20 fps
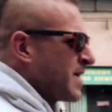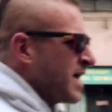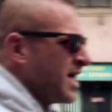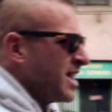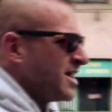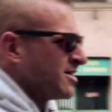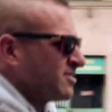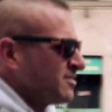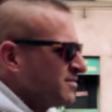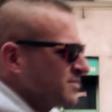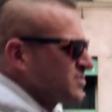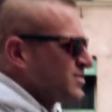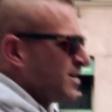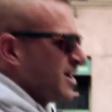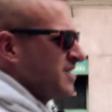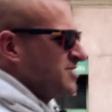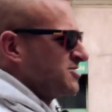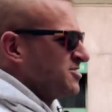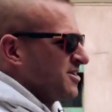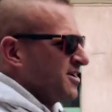ale to
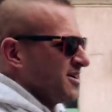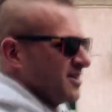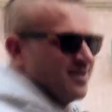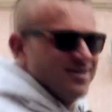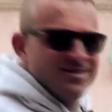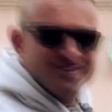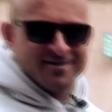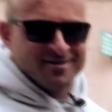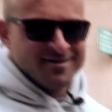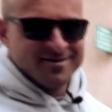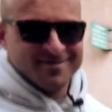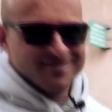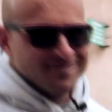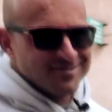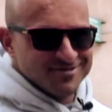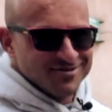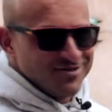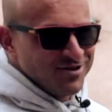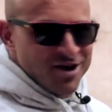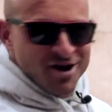słuchajcie,
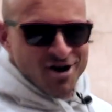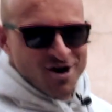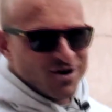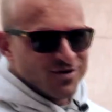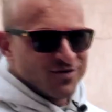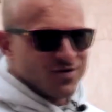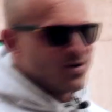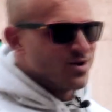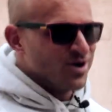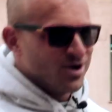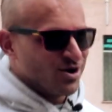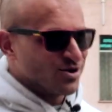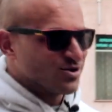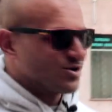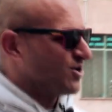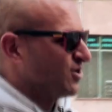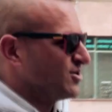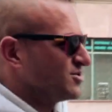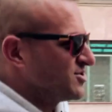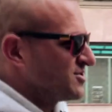nie o, w ogóle o
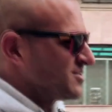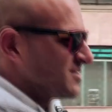to chodzi.